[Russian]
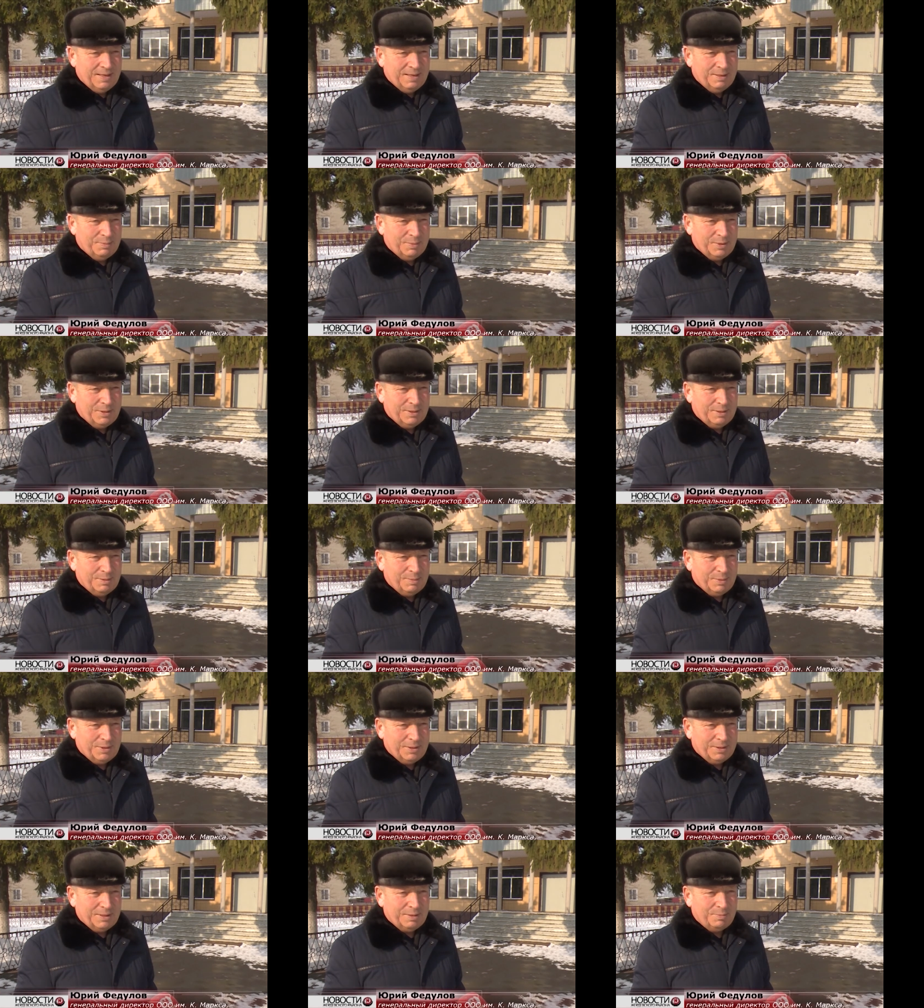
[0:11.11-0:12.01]
И поэтому
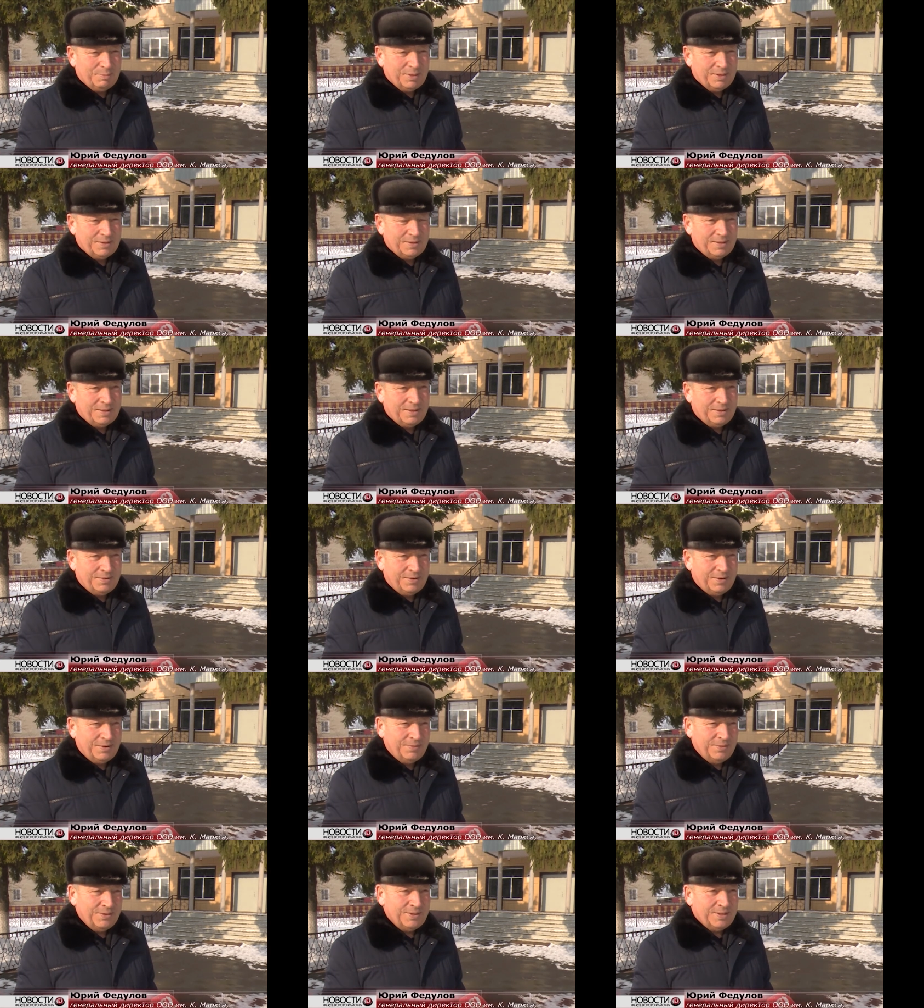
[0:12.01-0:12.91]
как-то обязан,
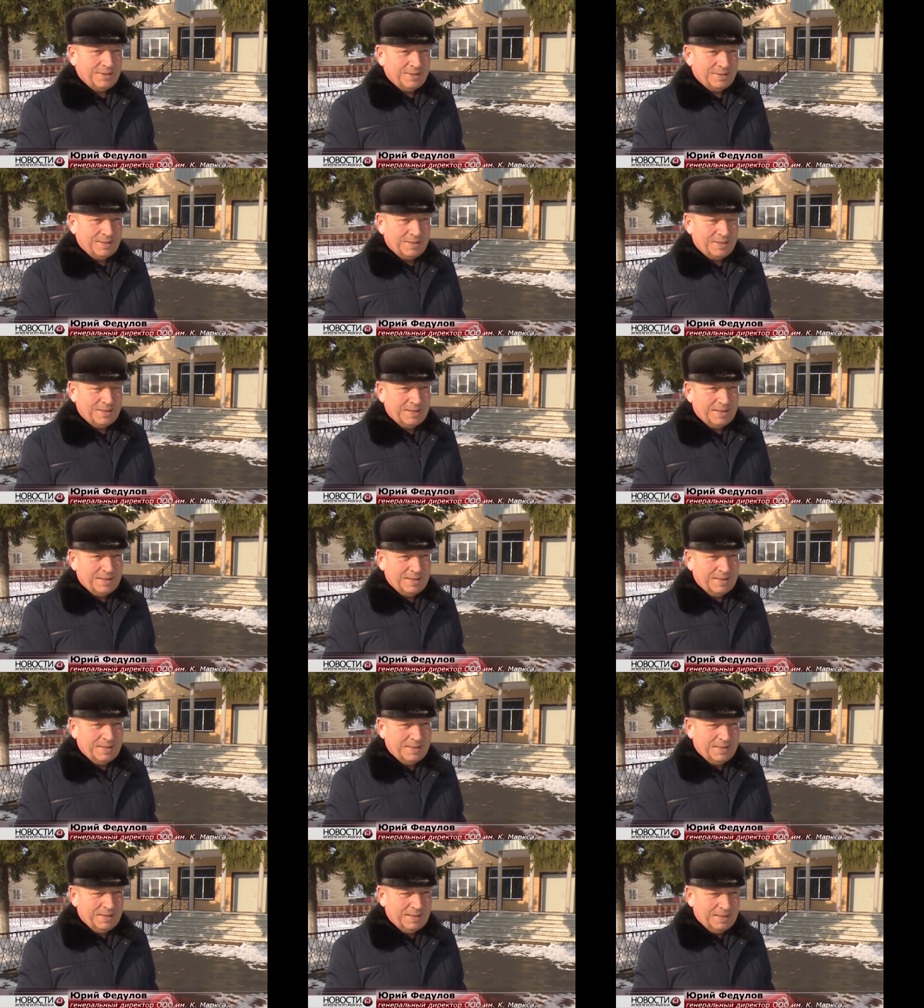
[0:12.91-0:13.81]
наверное, высказать
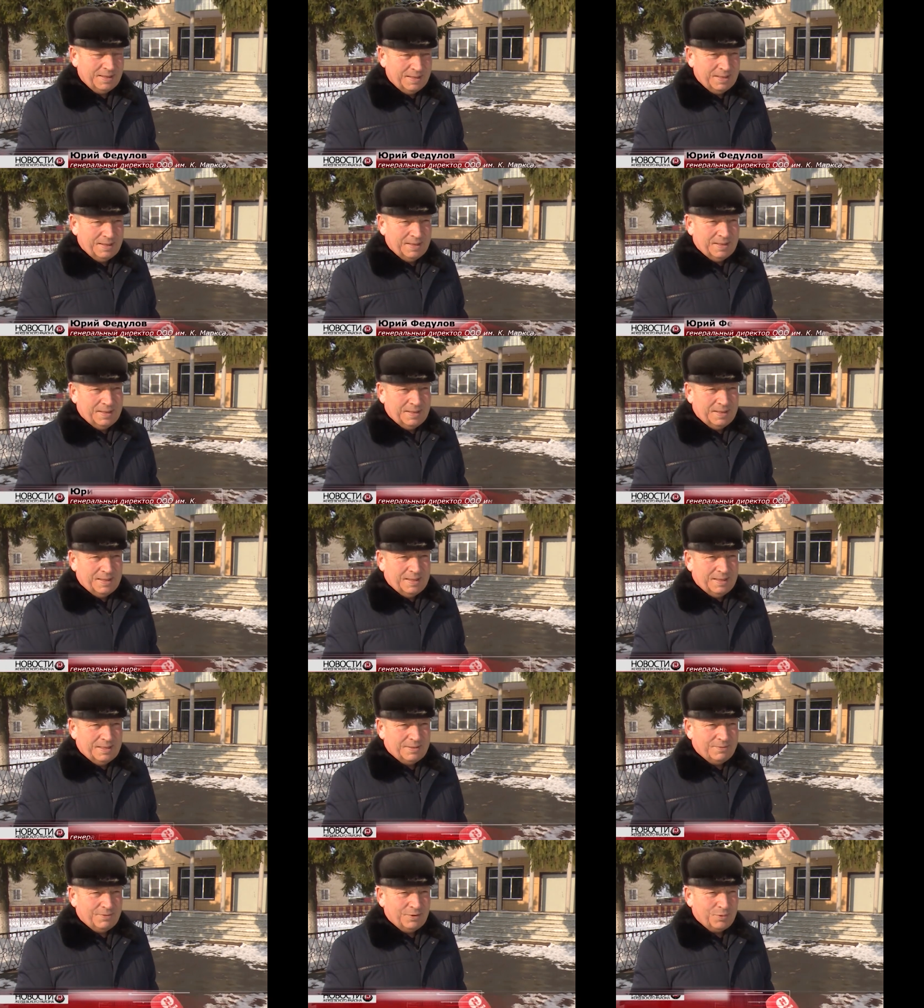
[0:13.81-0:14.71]

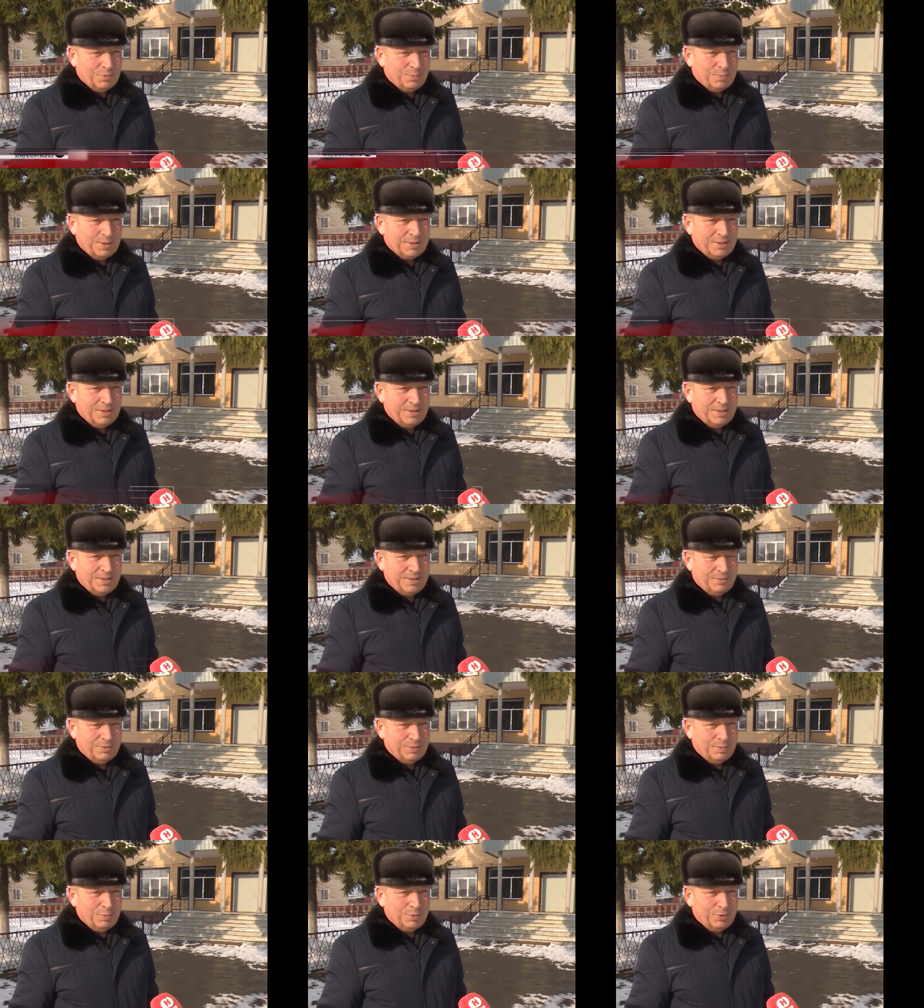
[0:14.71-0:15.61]
свою
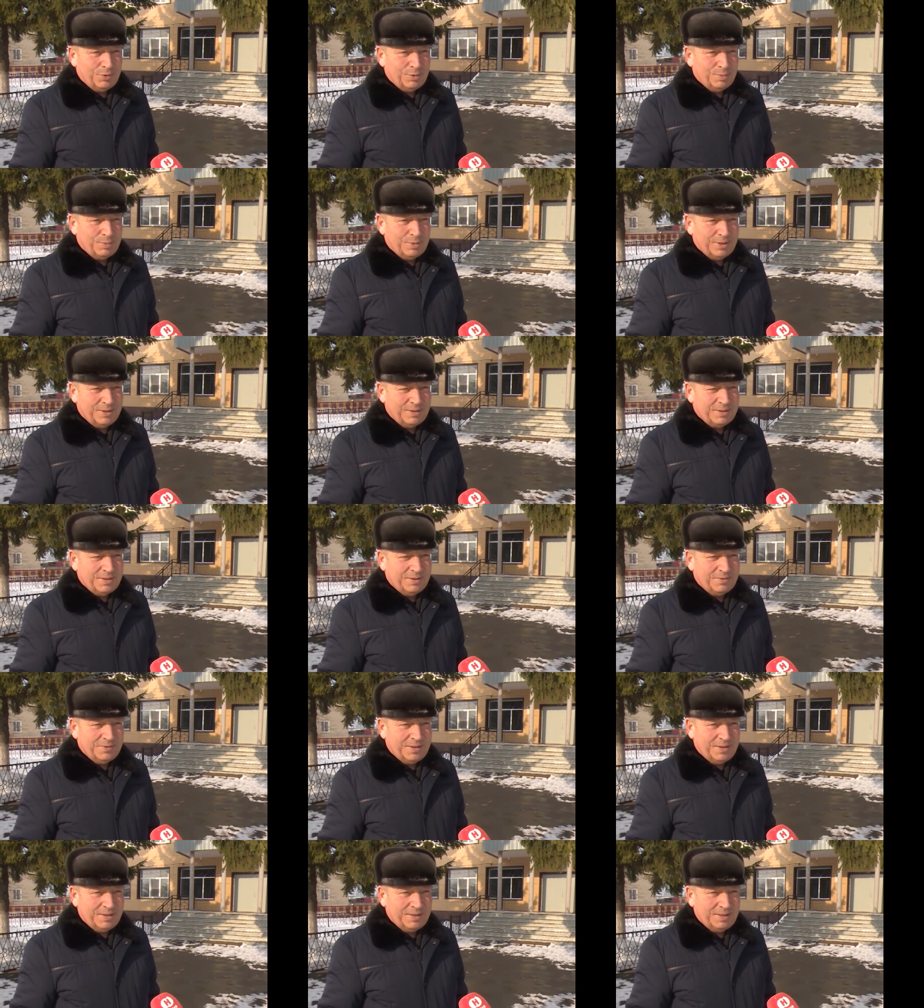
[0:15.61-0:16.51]
позицию вот путем
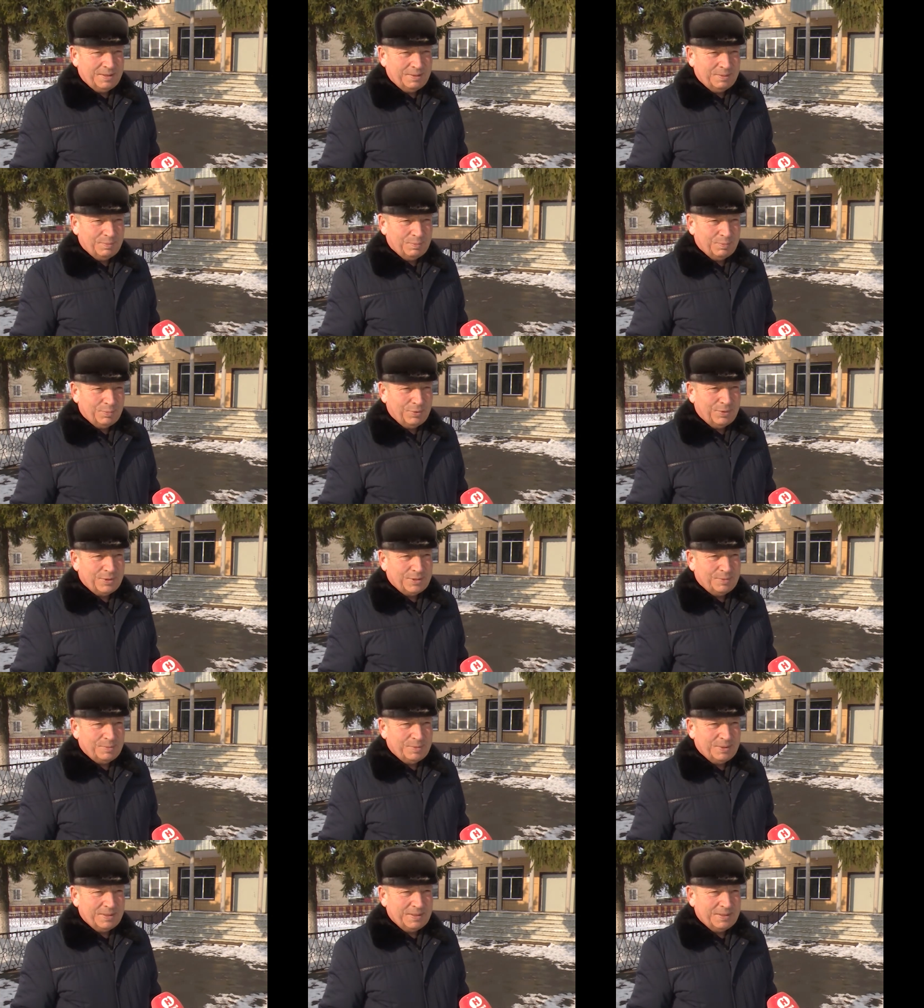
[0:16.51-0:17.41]
голосований.
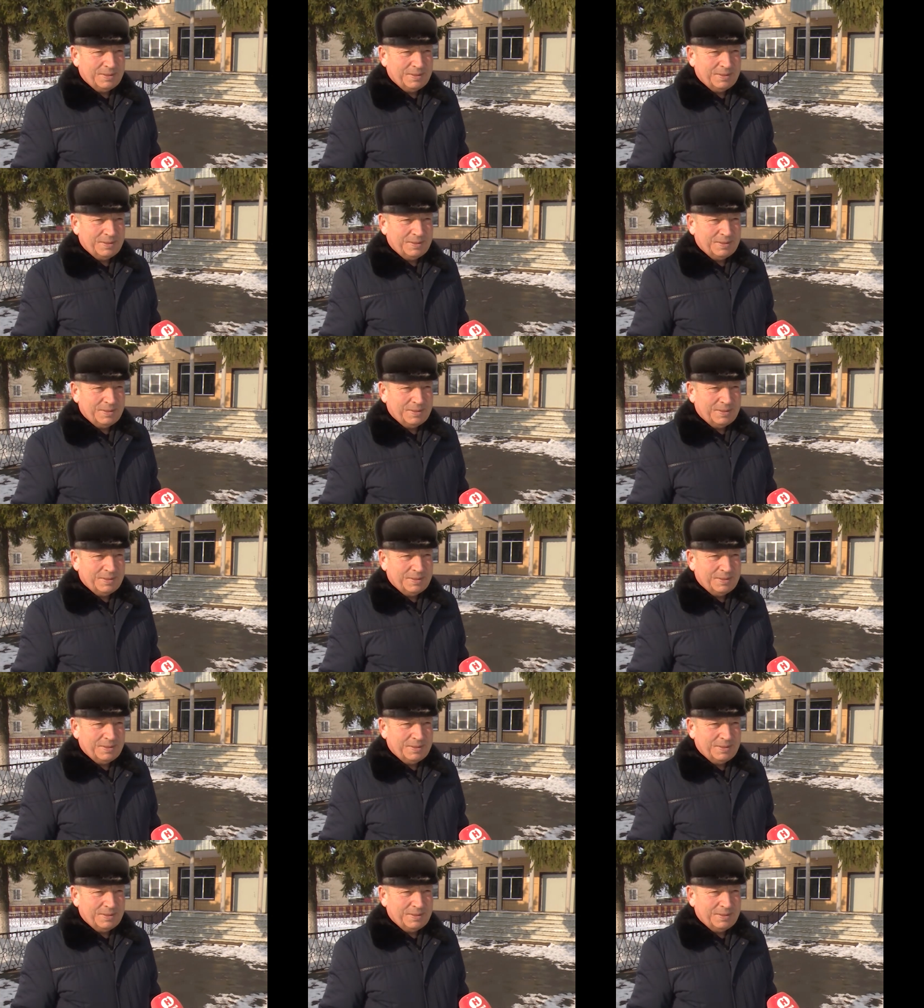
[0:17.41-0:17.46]
Больше мы